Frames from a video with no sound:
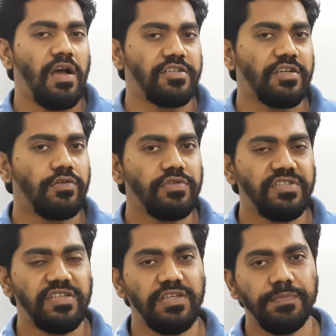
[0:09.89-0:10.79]
আশা
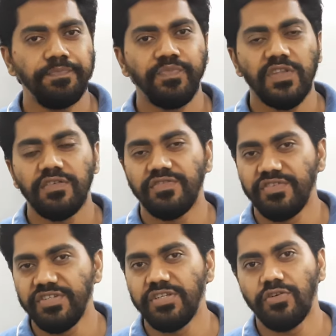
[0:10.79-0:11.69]
করছি
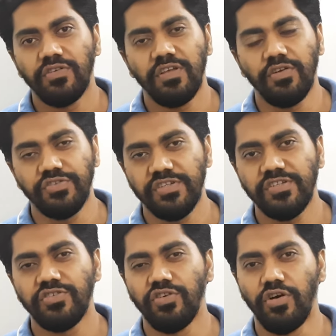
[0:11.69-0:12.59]
সৃষ্টিকর্তার অশেষ
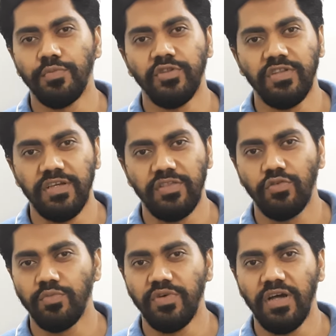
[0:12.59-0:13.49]
রহমতে
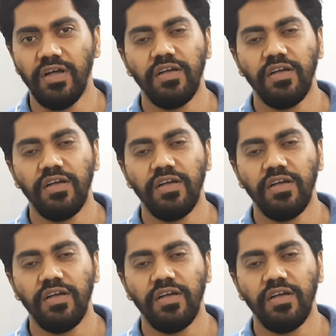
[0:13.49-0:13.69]
তোমরা